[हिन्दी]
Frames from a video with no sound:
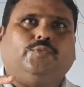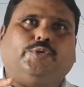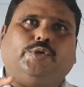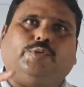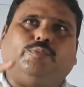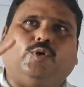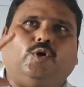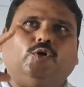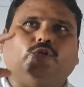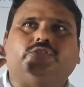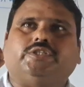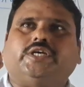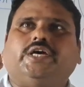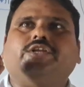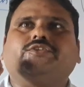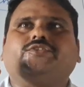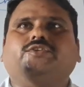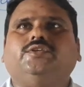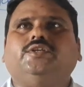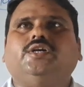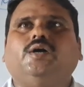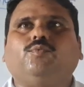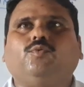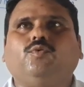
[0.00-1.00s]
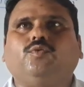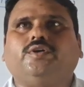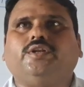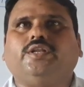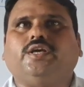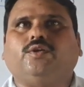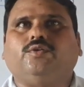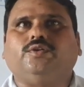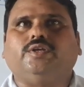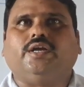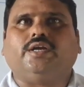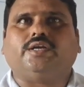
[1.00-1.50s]
फिर बहुत सारी चीज़ें आपको
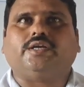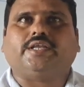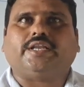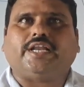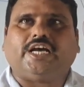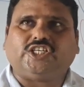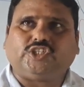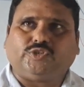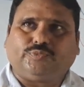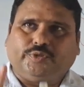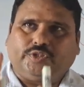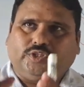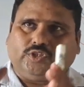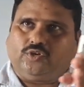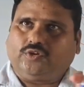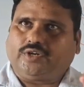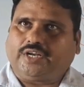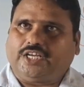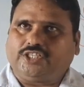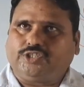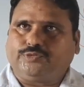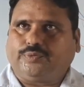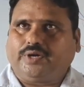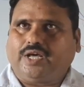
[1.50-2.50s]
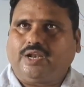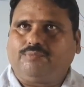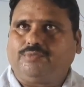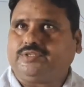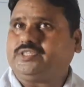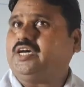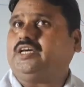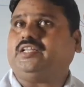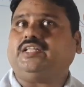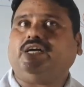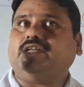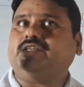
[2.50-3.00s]
क्लियर हो जाएंगी राष्ट्रपति और राज्यपाल में
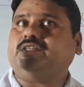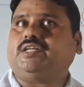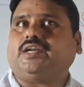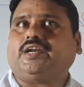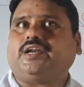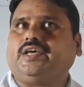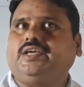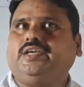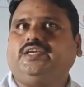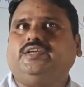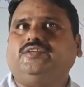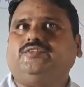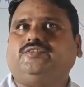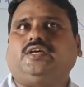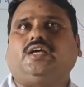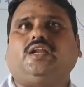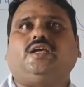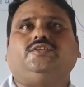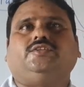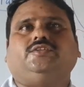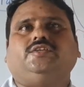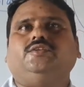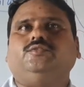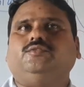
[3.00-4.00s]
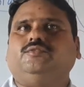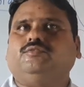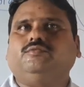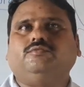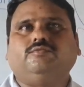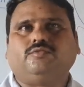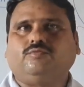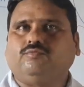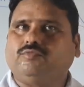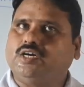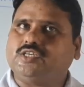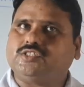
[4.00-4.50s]
ज़्यादा अंतर नहीं है सारा चीज़
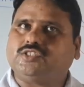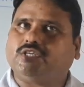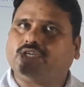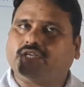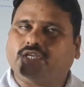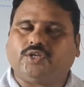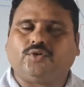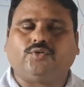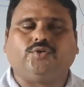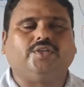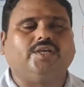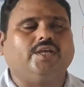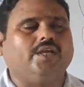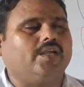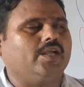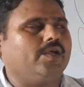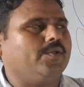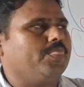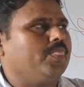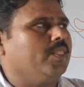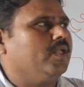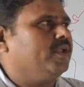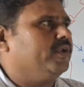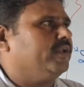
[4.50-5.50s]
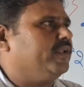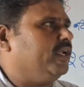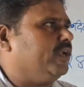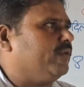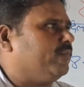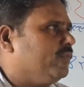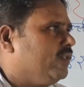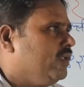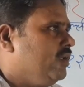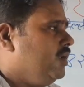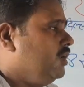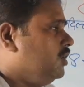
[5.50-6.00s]
वहाँ से क्लियर हो जाएगा
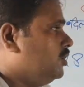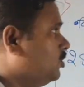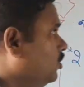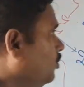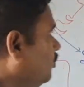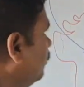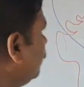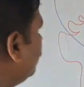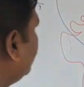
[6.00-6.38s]
ठीक तो